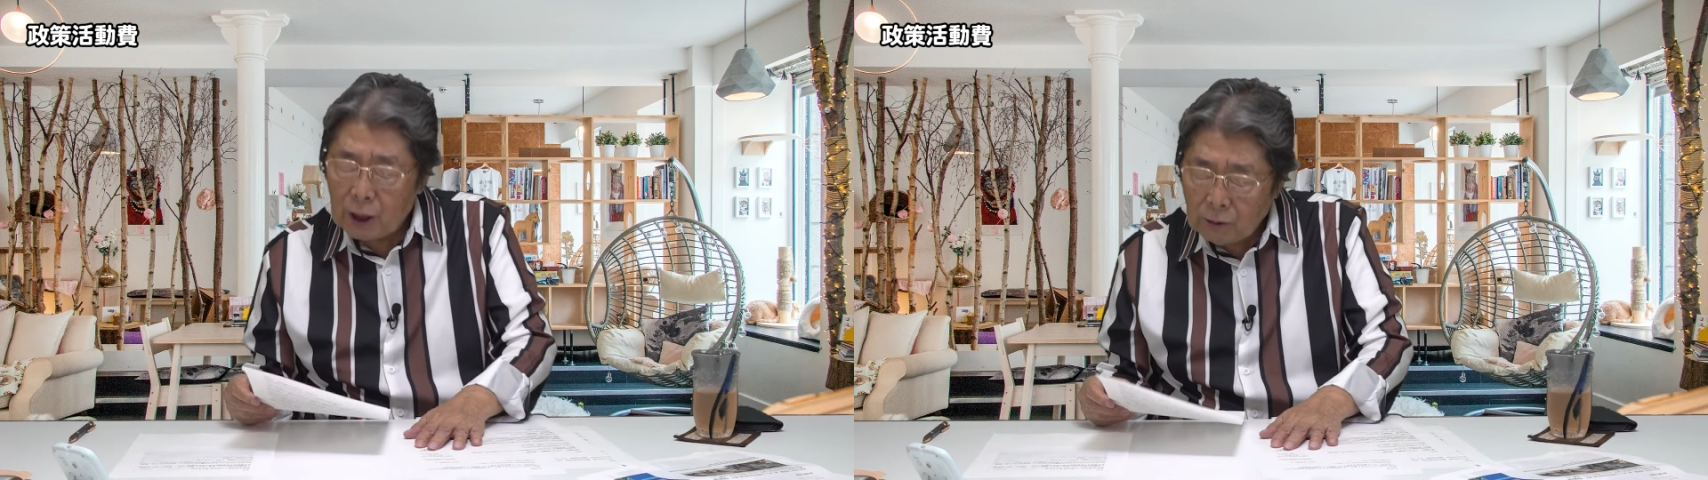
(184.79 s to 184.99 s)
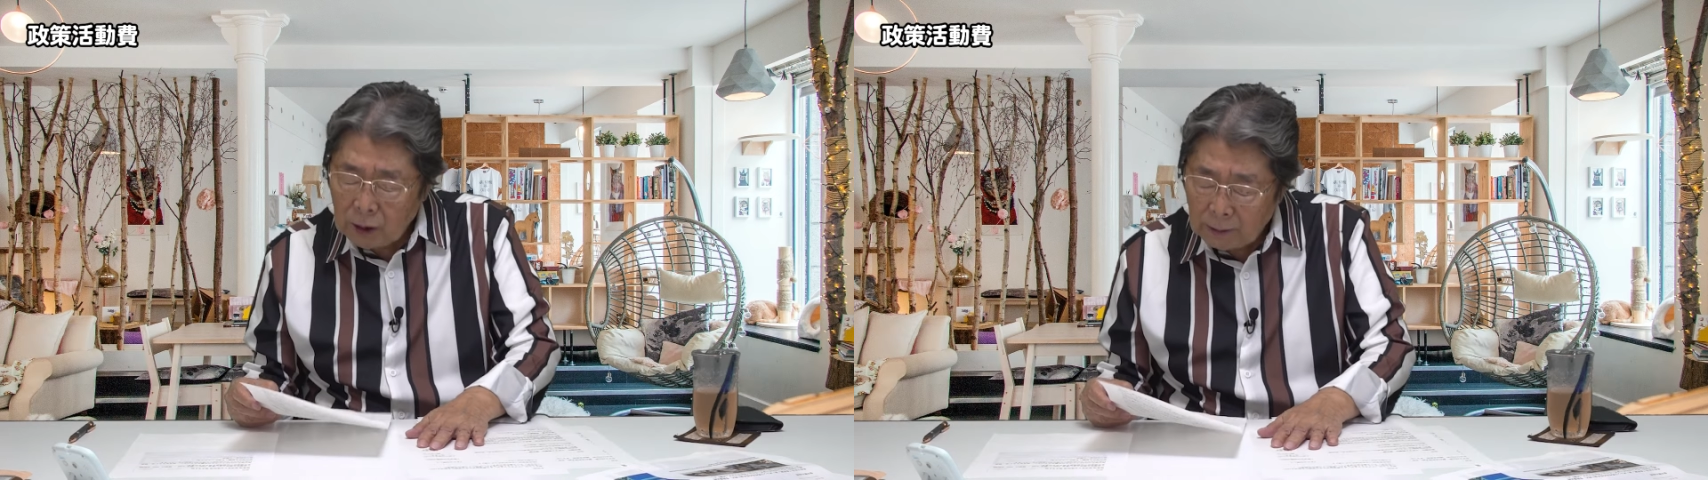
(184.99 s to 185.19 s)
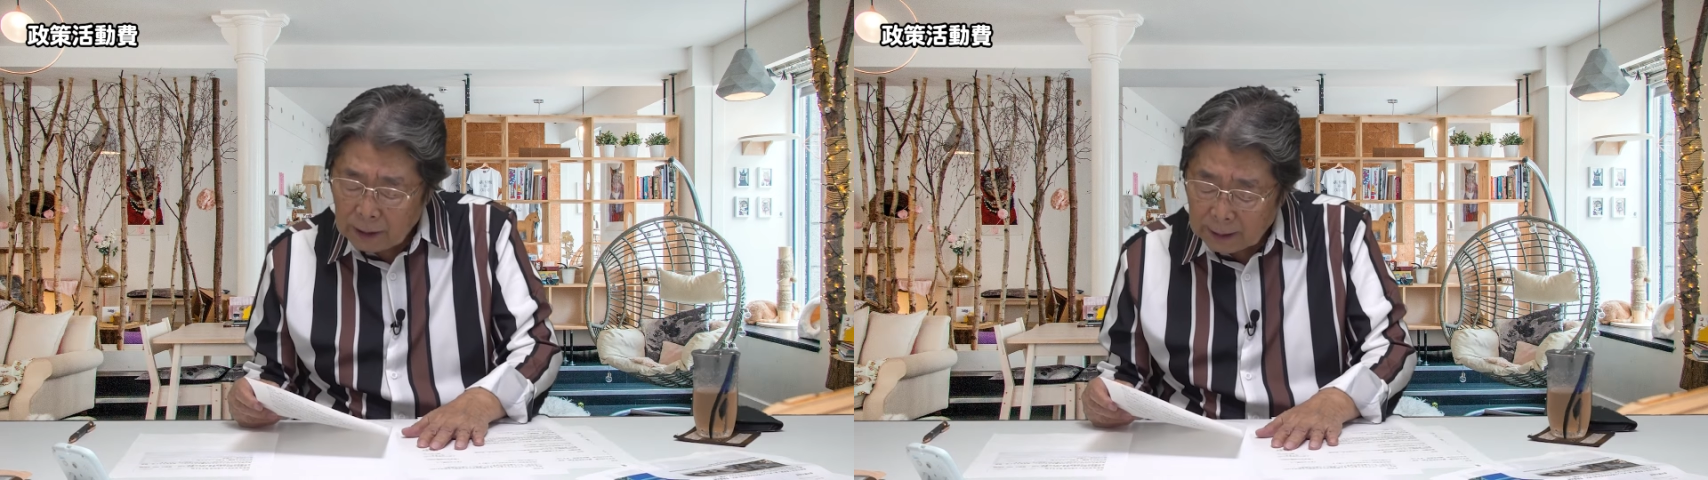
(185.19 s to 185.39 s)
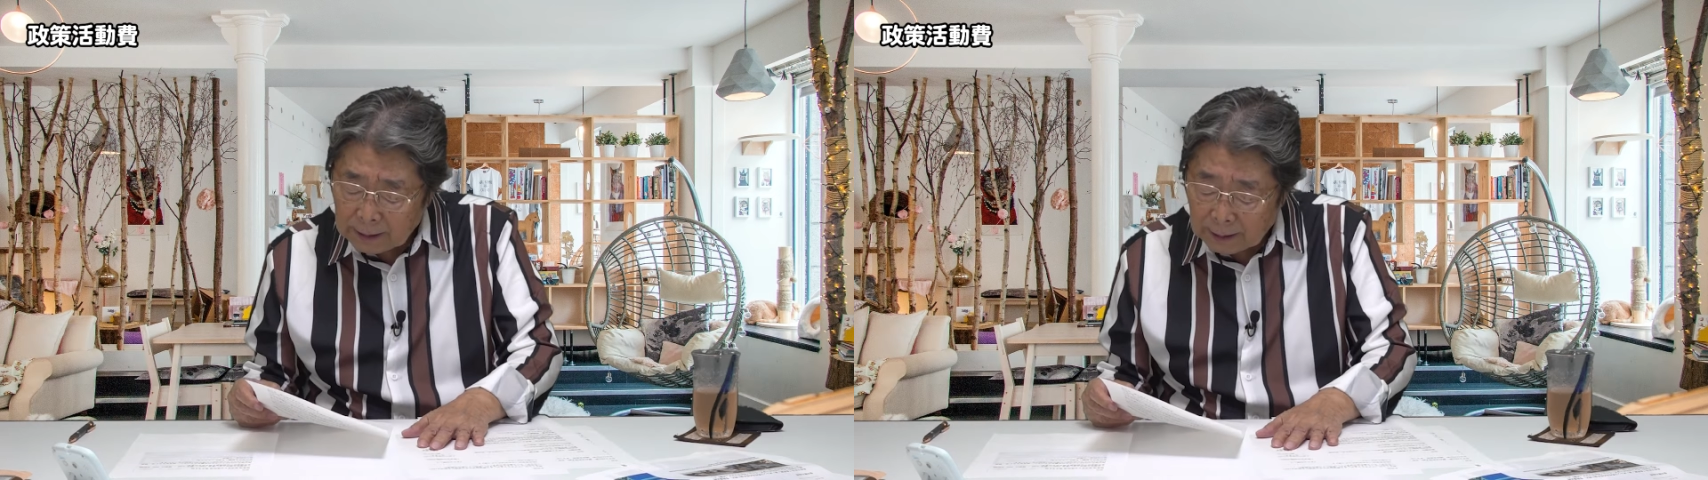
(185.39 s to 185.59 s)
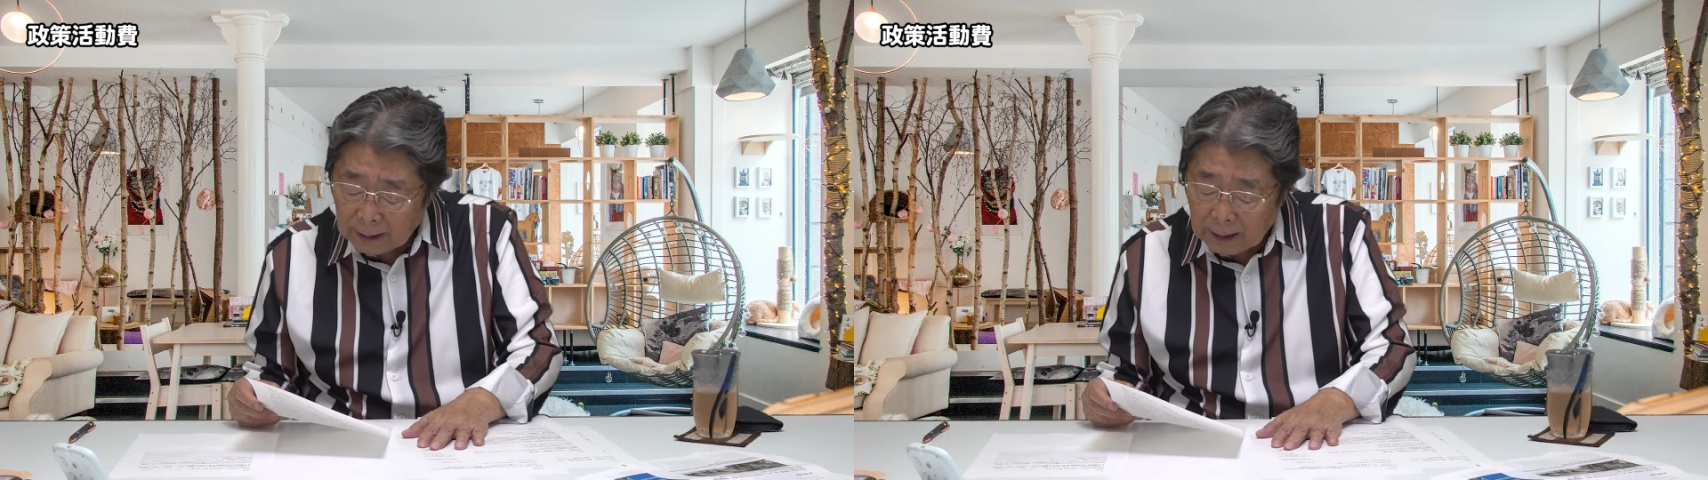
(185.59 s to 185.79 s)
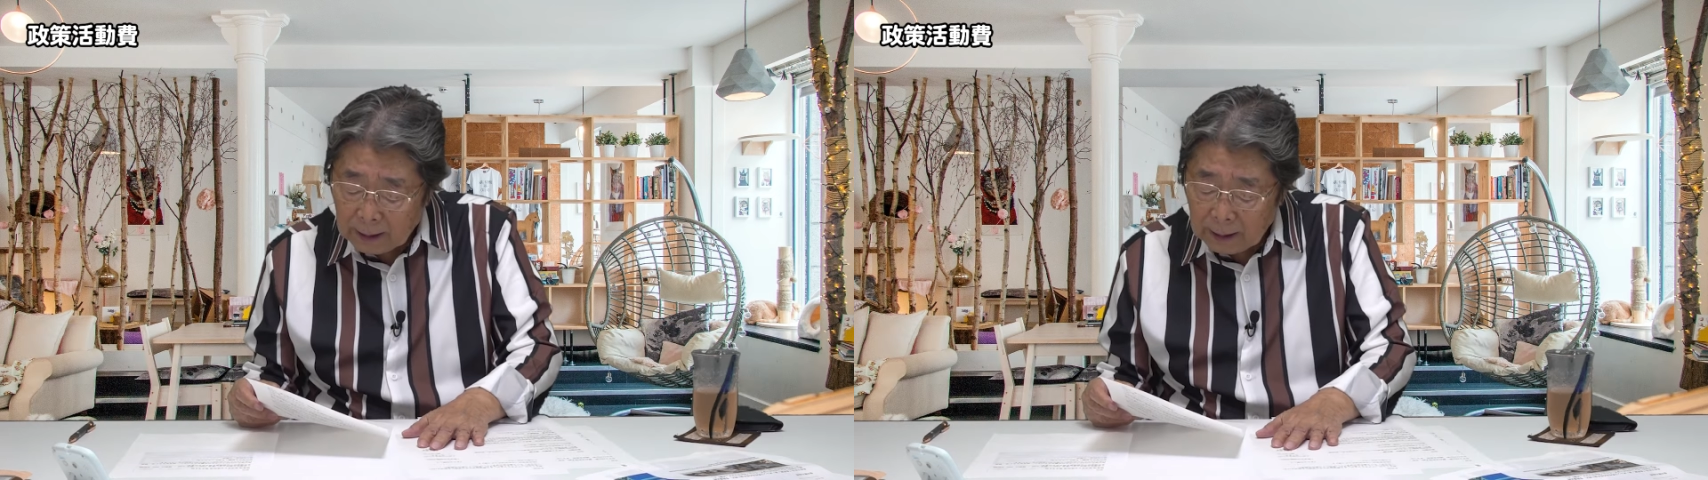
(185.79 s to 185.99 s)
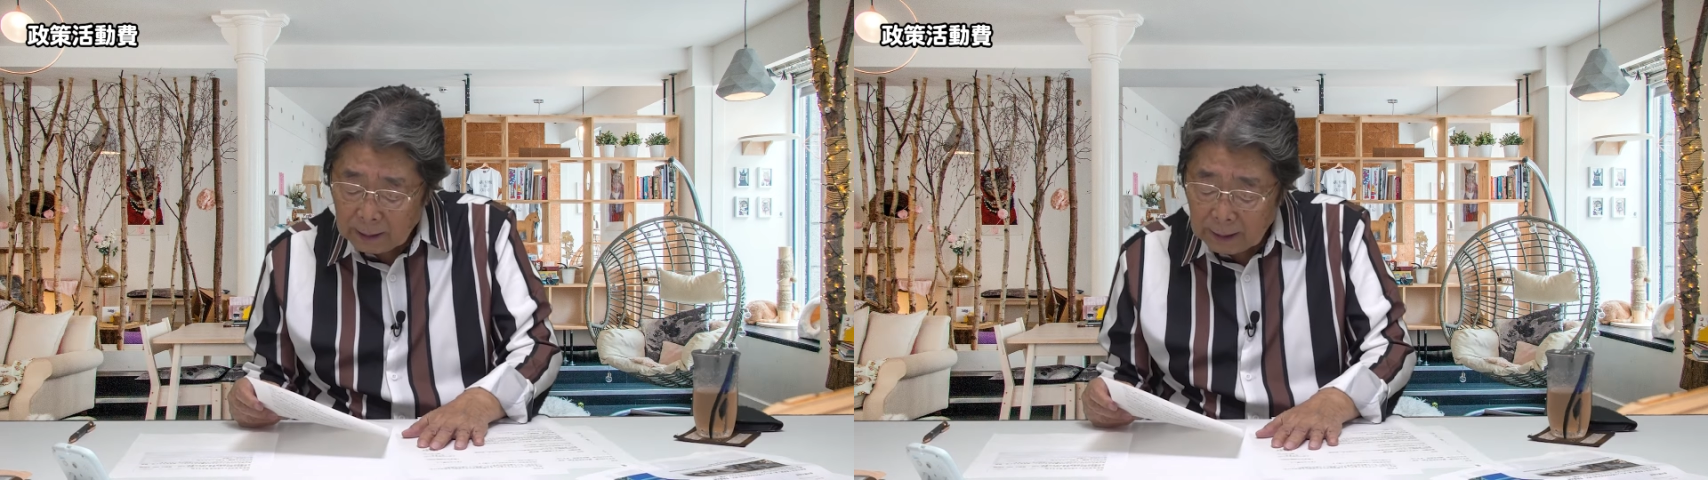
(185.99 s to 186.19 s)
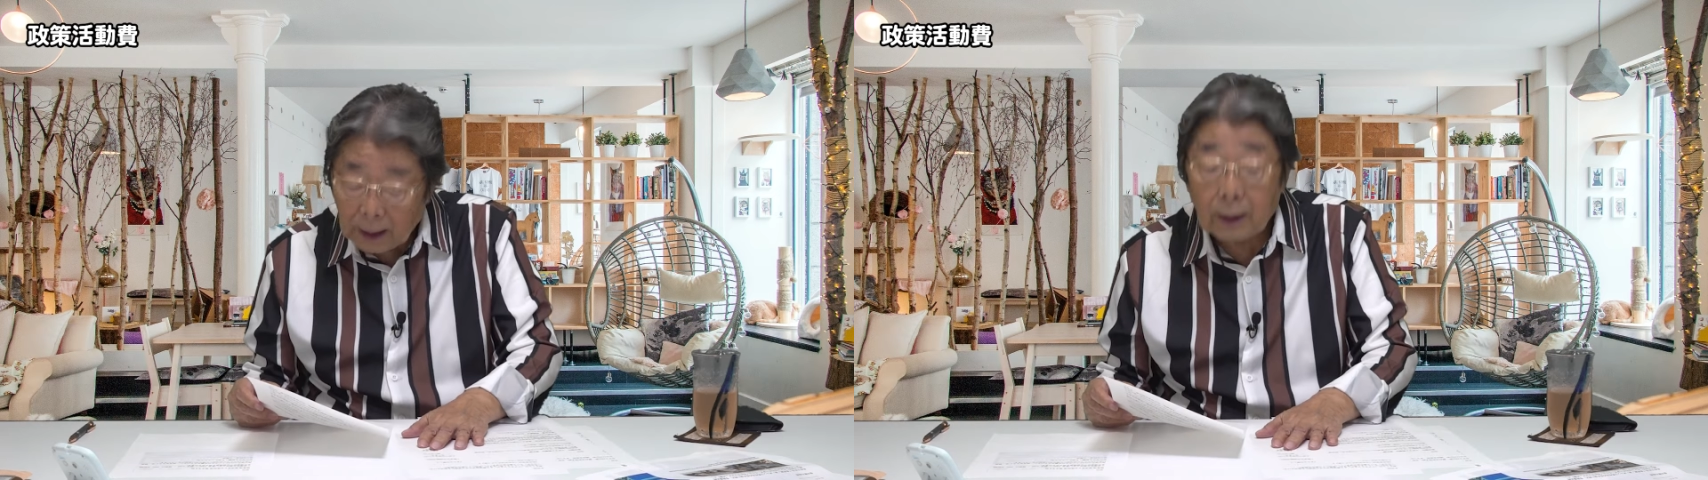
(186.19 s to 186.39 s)
者クラブだったかな
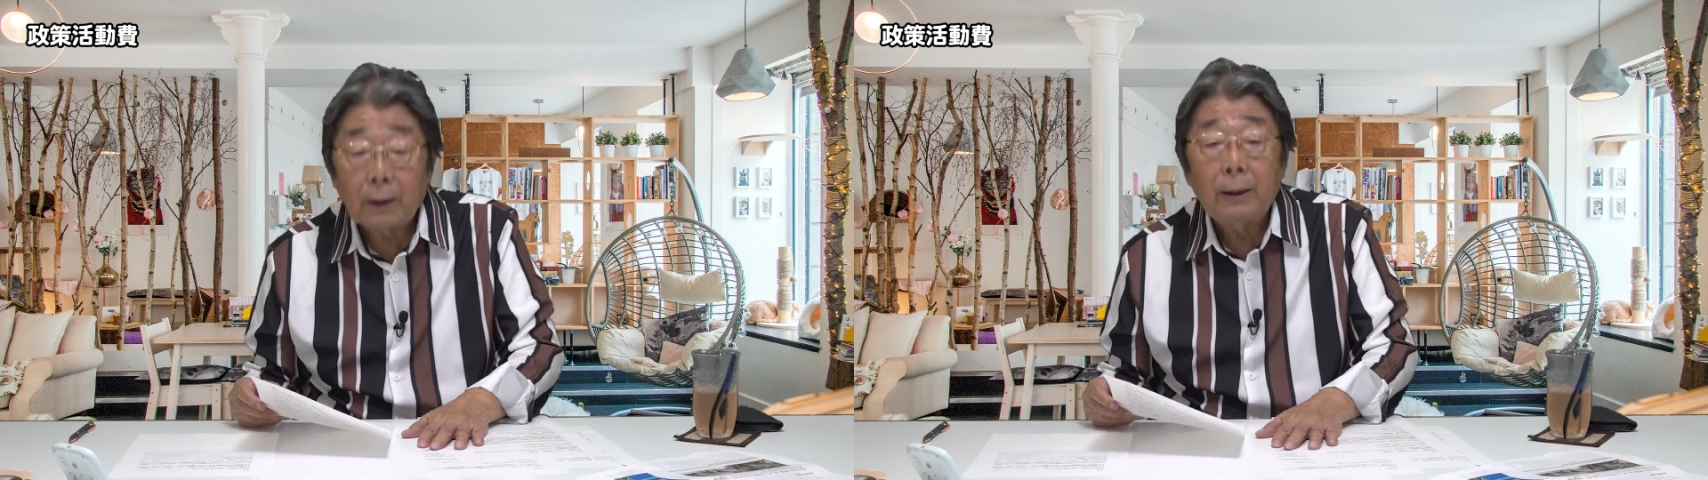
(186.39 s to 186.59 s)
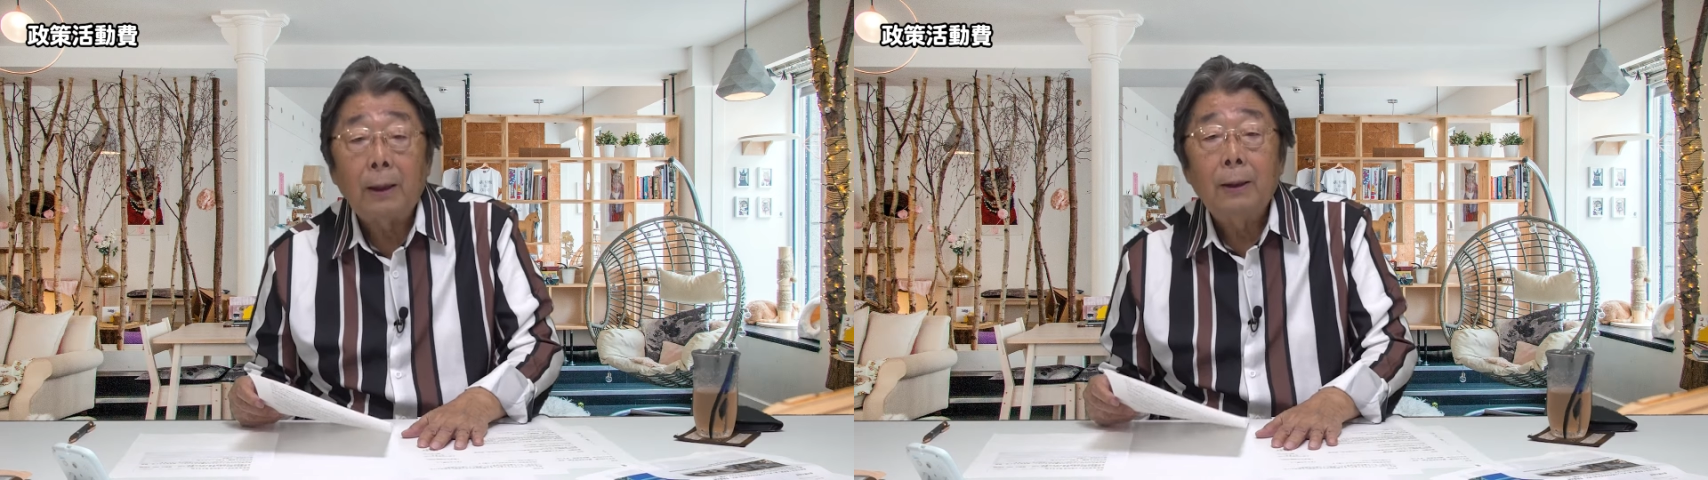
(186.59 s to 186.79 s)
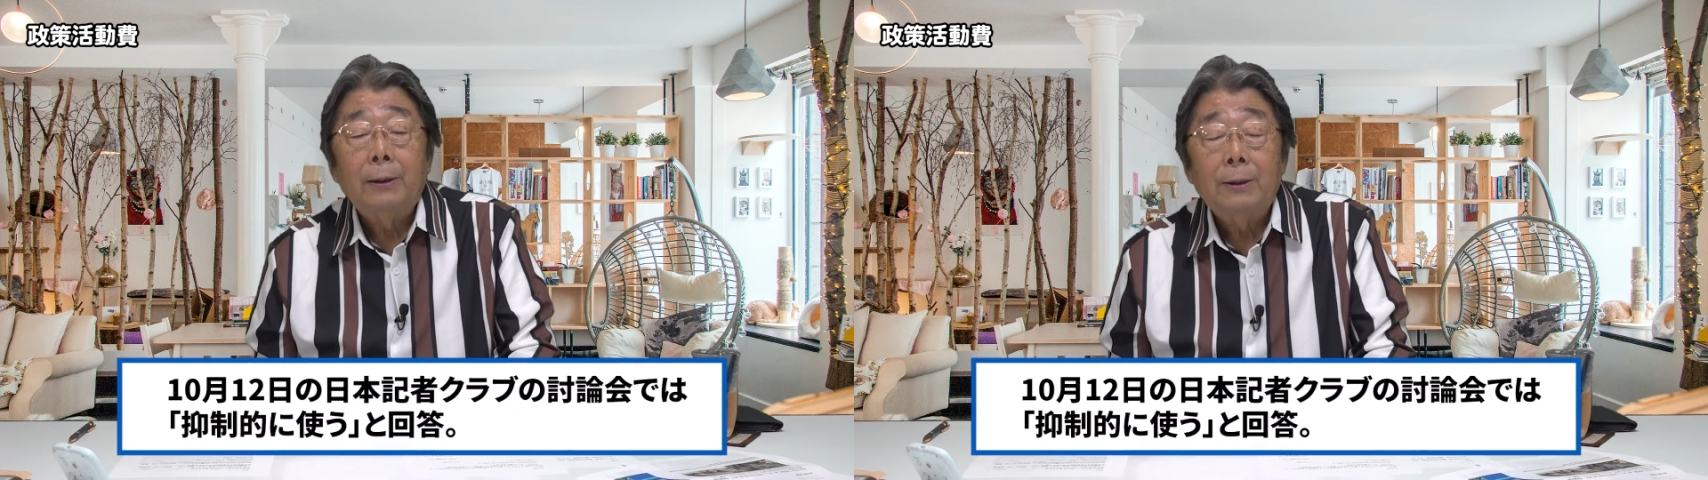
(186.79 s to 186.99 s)
なんかだね、